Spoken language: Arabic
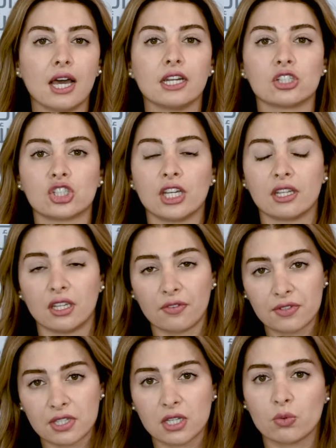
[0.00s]
على الشق
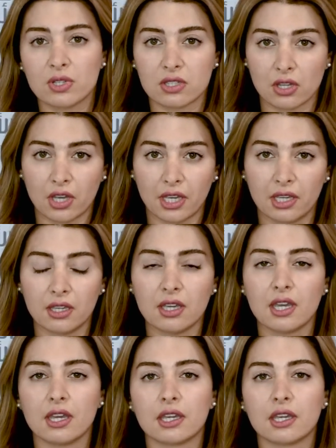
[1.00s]
النفسي والصحي